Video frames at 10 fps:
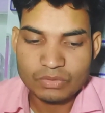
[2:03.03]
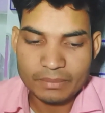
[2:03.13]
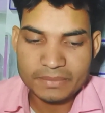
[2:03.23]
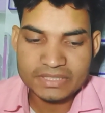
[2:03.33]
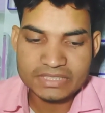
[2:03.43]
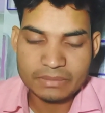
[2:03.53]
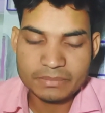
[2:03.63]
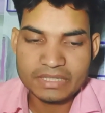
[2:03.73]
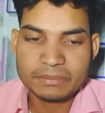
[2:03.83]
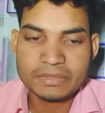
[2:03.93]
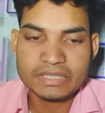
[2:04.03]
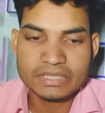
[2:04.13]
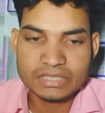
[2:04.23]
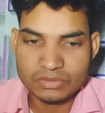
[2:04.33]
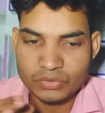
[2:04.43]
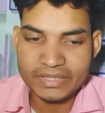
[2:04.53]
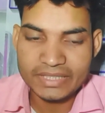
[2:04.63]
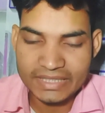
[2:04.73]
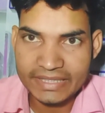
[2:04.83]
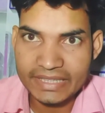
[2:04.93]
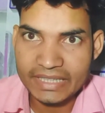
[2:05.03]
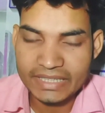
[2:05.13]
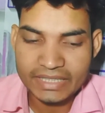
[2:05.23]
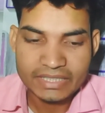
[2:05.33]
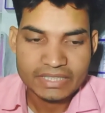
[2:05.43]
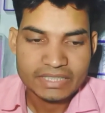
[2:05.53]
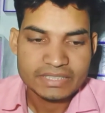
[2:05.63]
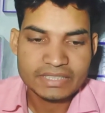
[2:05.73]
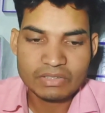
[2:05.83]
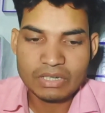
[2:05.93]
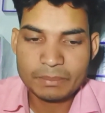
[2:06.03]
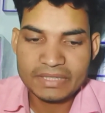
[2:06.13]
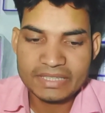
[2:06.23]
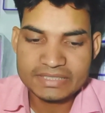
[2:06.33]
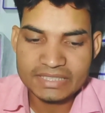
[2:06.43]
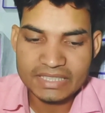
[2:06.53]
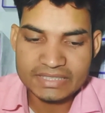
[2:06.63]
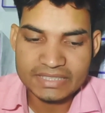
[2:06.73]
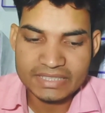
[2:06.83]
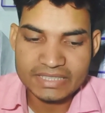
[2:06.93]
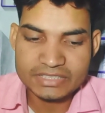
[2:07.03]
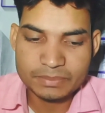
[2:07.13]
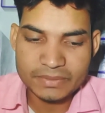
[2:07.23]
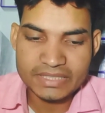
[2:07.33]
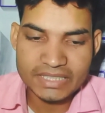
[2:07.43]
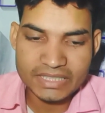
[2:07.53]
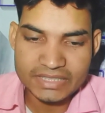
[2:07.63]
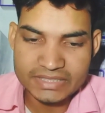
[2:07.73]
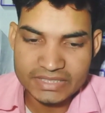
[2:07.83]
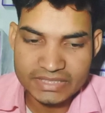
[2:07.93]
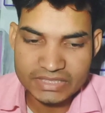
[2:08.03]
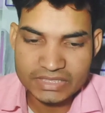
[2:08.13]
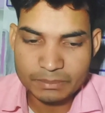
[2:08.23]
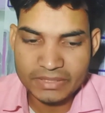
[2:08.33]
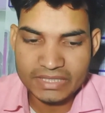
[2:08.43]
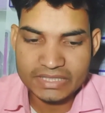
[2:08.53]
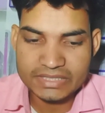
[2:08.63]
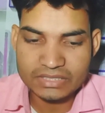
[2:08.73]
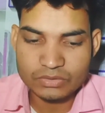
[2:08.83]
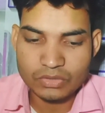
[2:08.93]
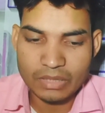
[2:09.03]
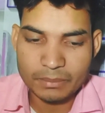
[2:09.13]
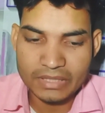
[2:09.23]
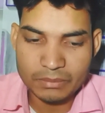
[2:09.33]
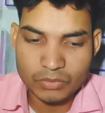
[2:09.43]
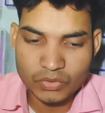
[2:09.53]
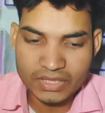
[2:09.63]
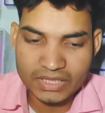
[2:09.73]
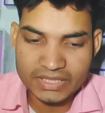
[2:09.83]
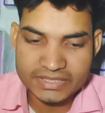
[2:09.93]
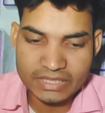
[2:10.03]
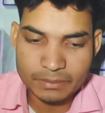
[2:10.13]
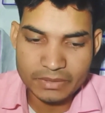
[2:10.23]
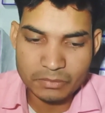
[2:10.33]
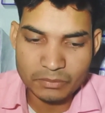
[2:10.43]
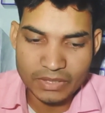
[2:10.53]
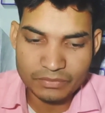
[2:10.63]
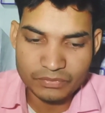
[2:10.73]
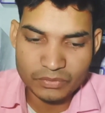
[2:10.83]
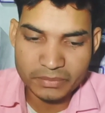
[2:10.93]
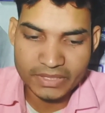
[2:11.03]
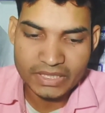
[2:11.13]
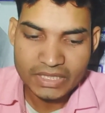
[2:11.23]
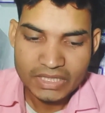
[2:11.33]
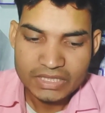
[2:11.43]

तो आपके सामने अभी लोडिंग ले रहा है ये वाला एप्लीकेशन आ जाएगा इस पर देख लीजिए इस एप्लीकेशन को आप डाउनलोड कर लीजिए अपने मोबाइल फ़ोन में